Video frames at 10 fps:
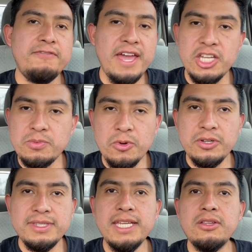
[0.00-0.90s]

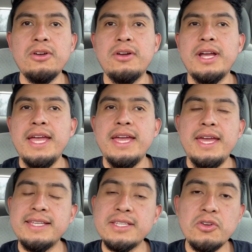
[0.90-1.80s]
Facebook, TikTok
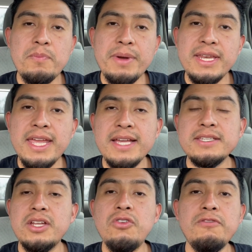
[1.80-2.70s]
esas
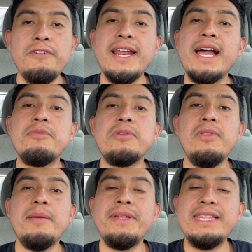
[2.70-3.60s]
compañías no fueran
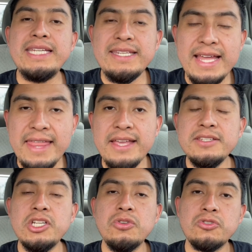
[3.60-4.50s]
absolutamente nada
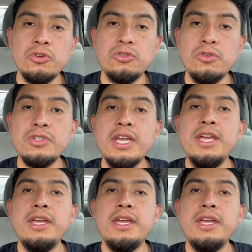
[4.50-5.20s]
si nosotros